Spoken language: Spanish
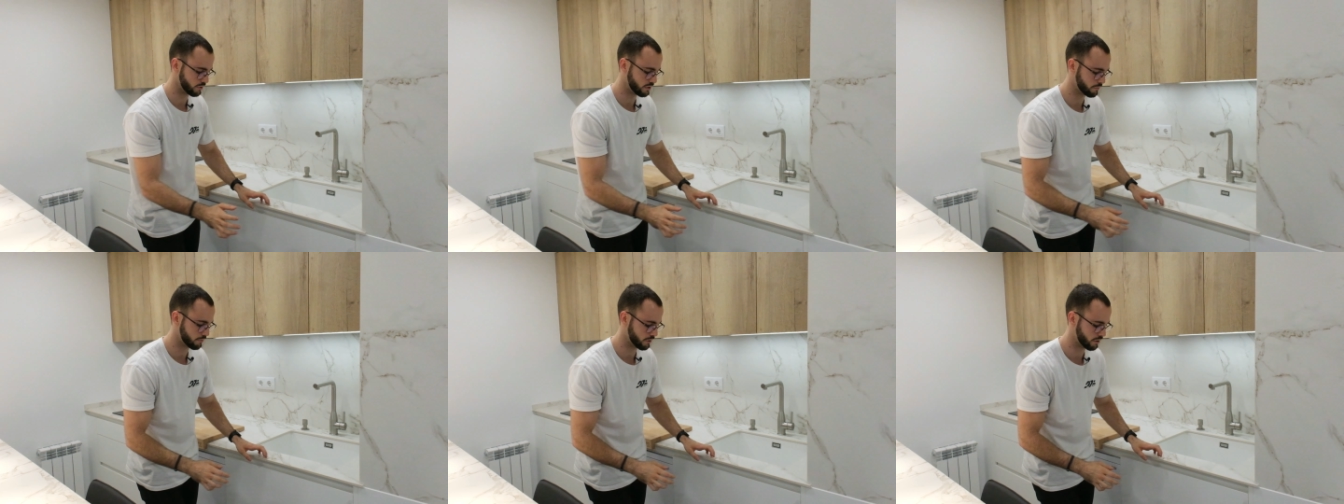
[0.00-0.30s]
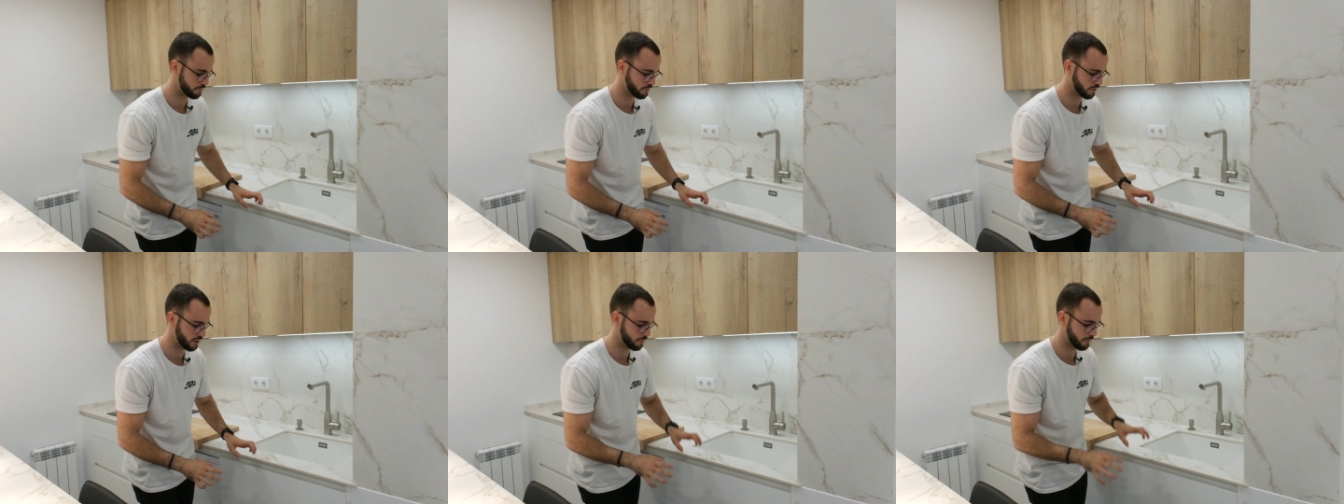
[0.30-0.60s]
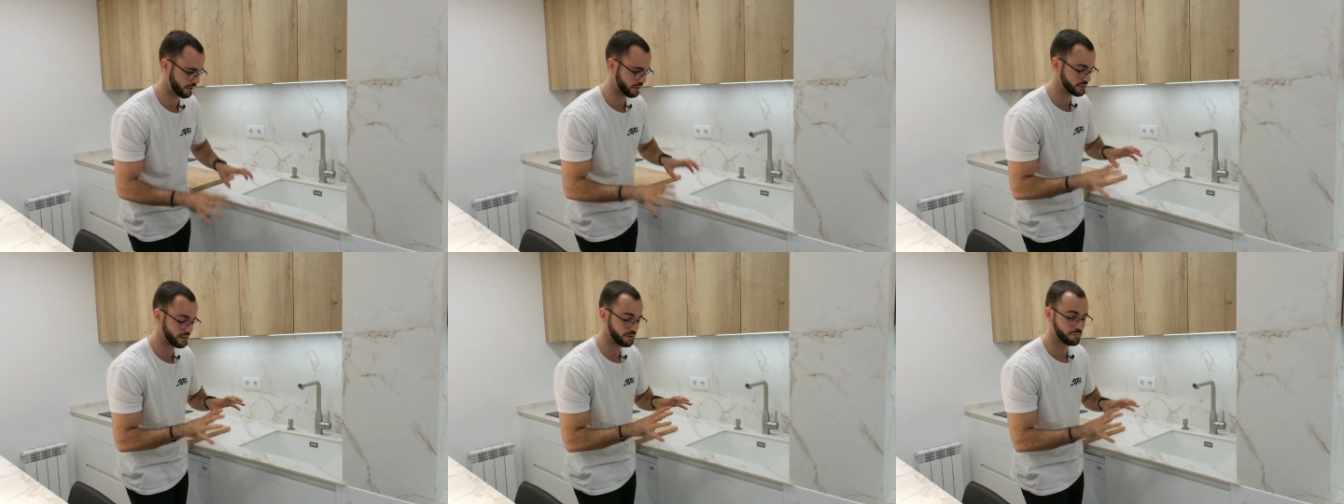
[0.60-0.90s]
tipo de
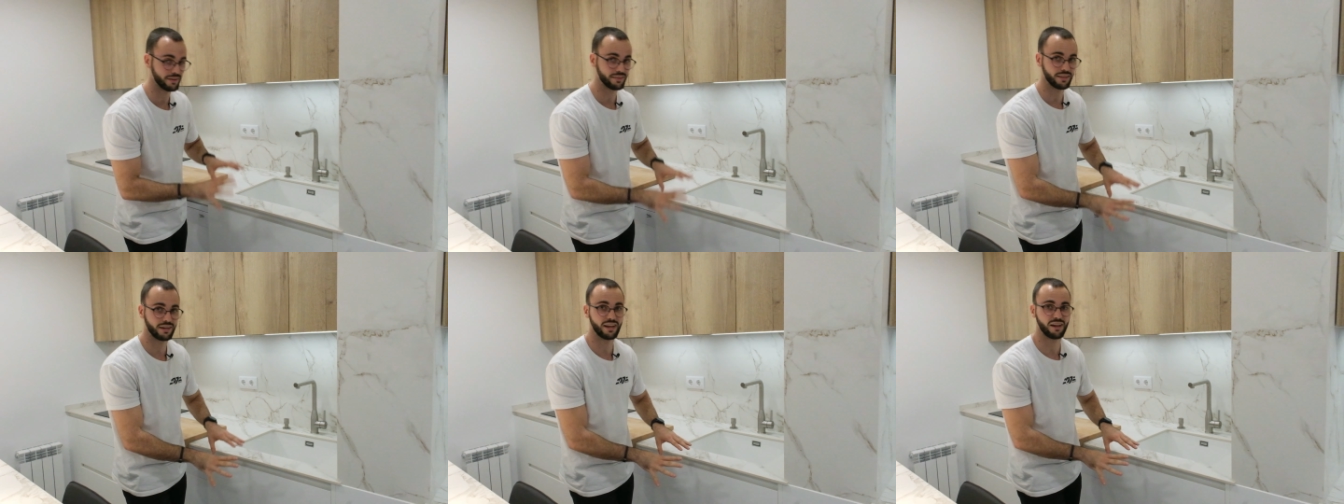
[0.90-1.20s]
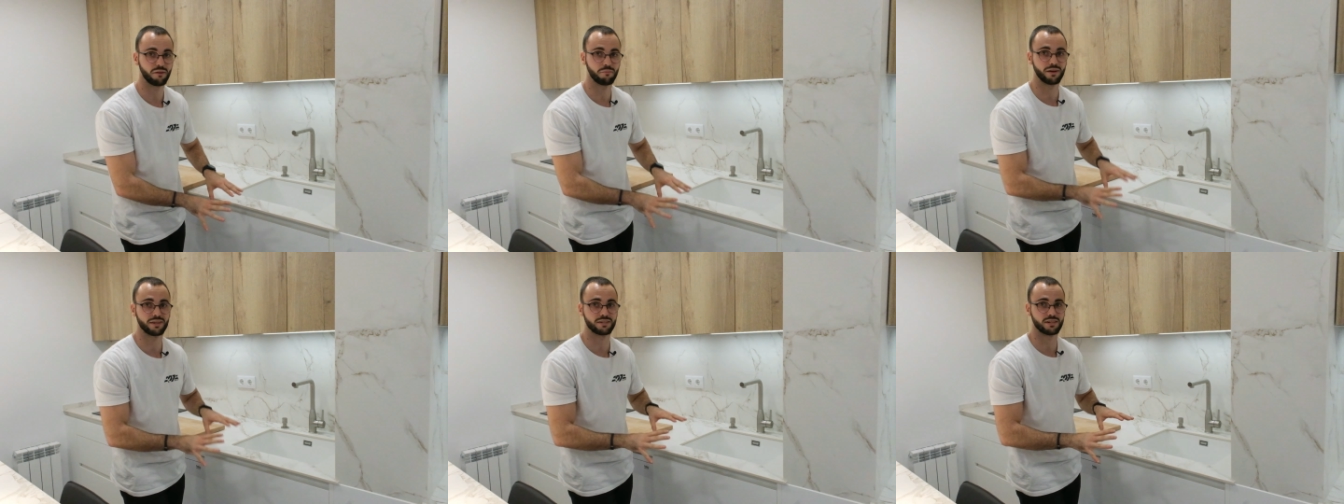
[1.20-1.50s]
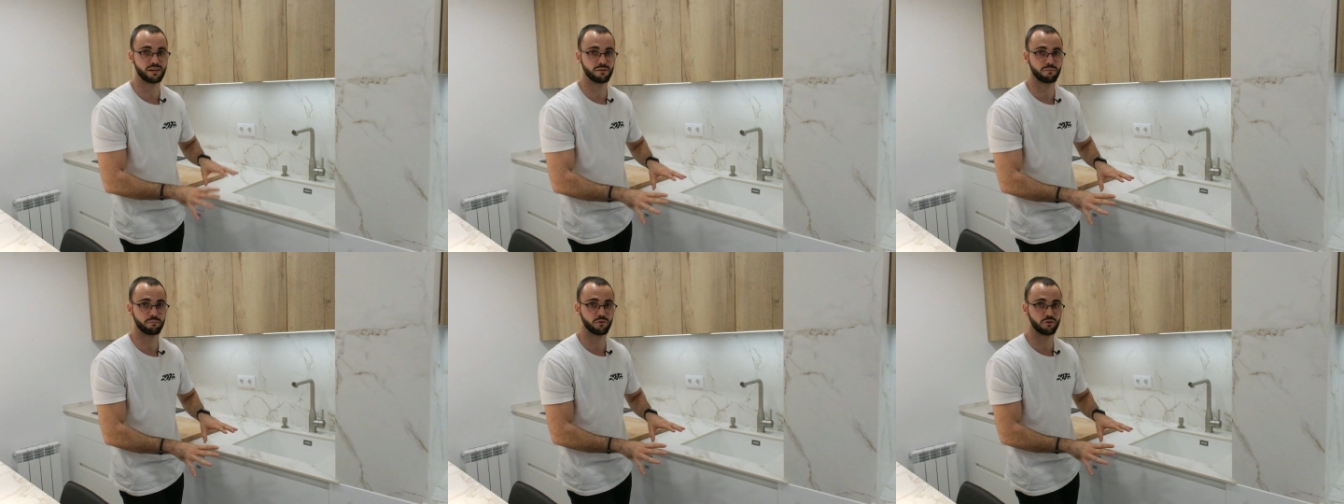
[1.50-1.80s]
problema. Es el material más
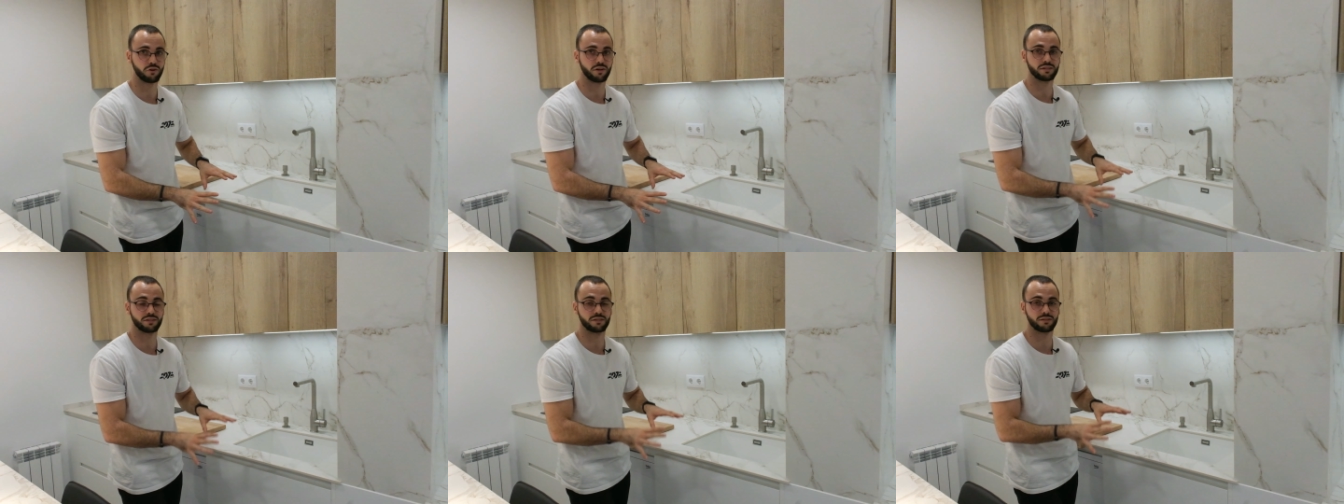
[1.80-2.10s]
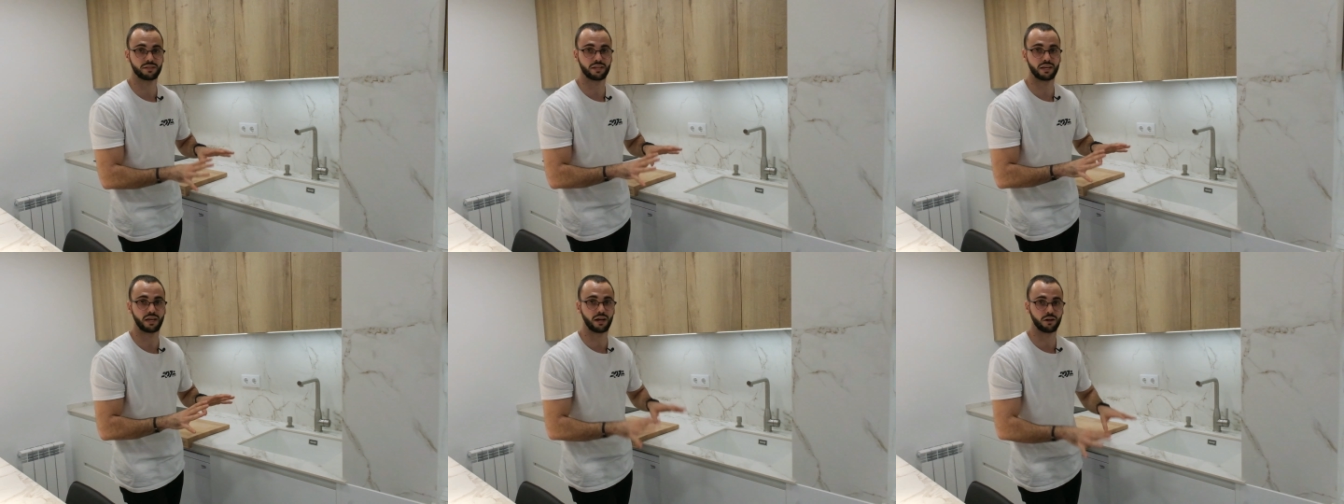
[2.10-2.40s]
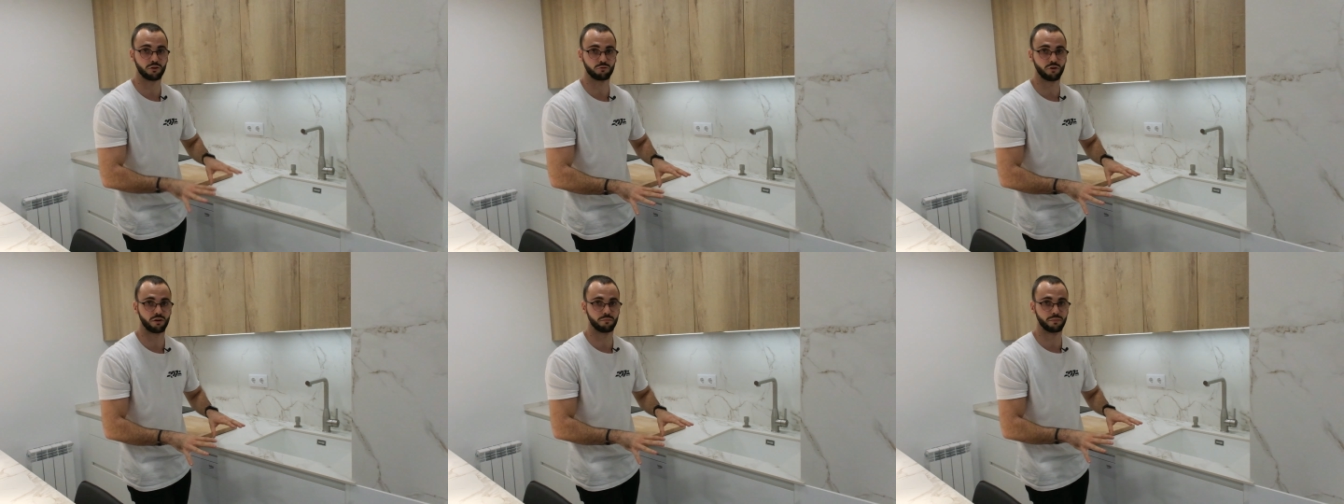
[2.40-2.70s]
limpio que existe
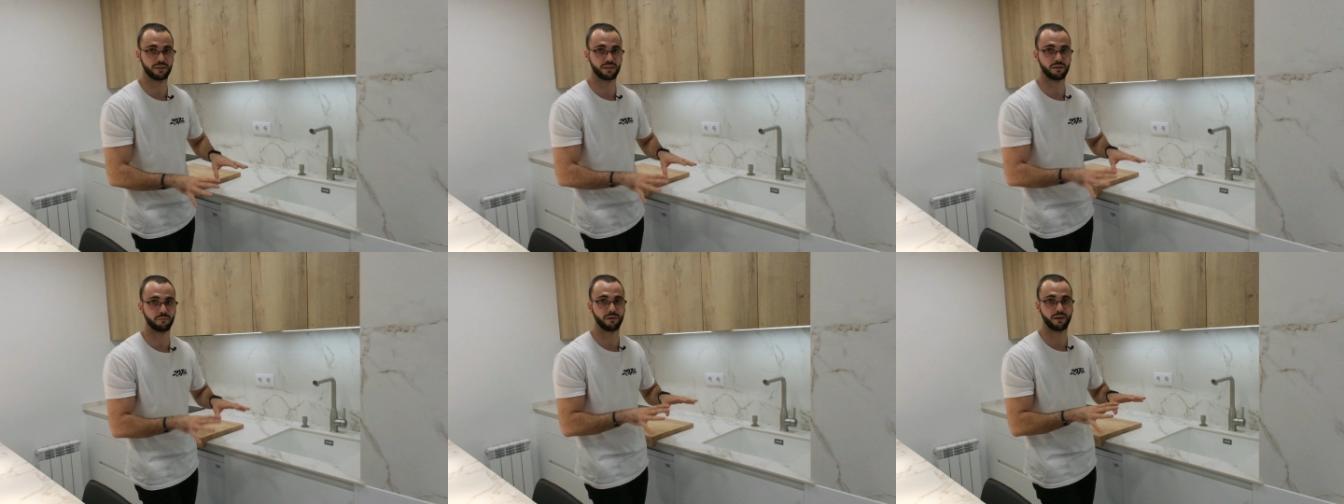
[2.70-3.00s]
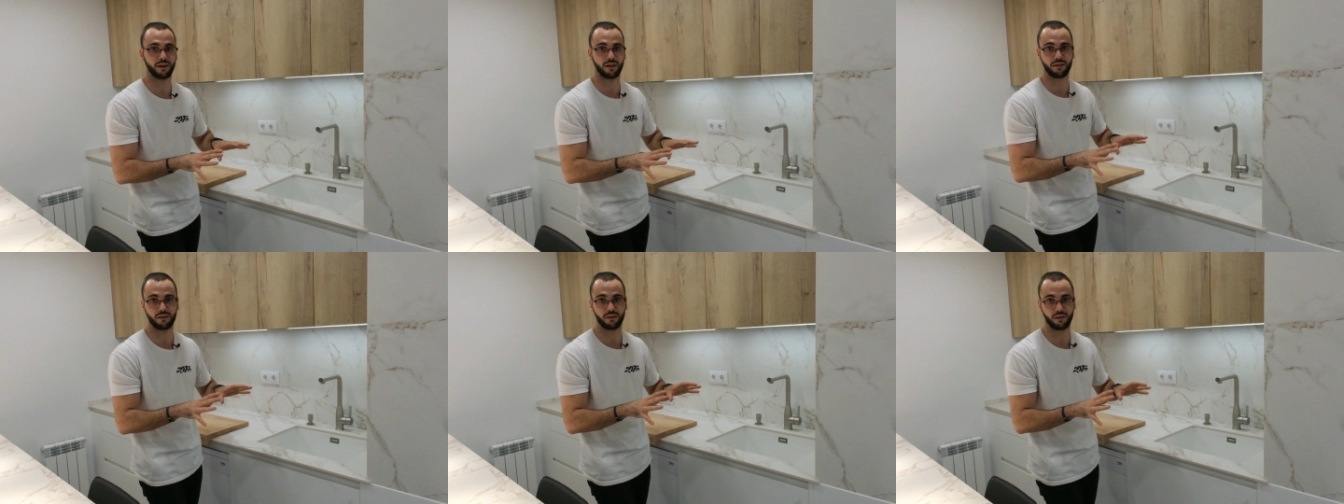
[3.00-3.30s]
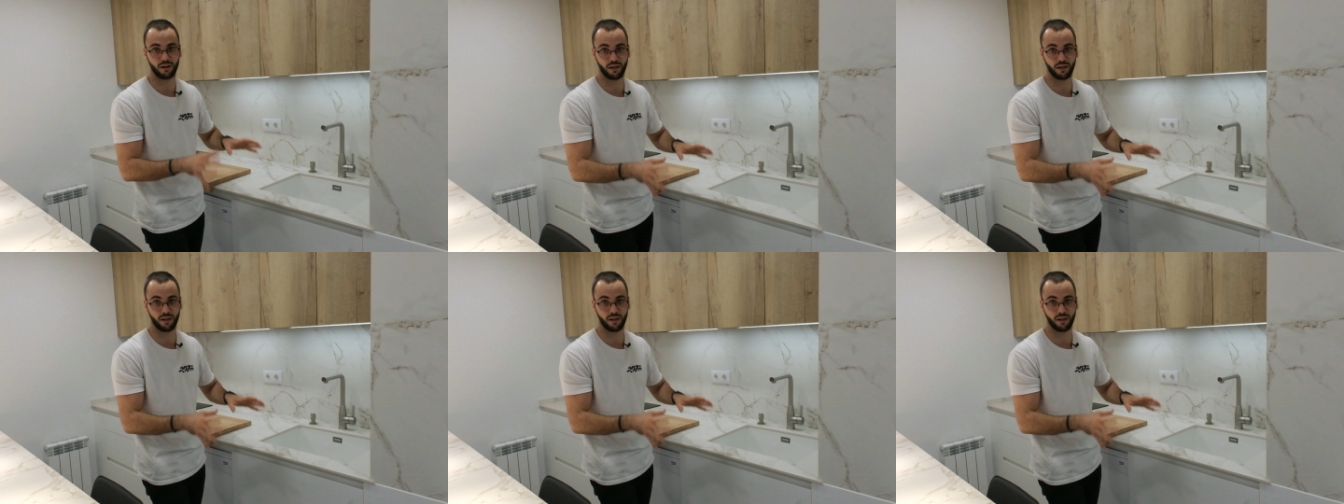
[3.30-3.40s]
actualmente para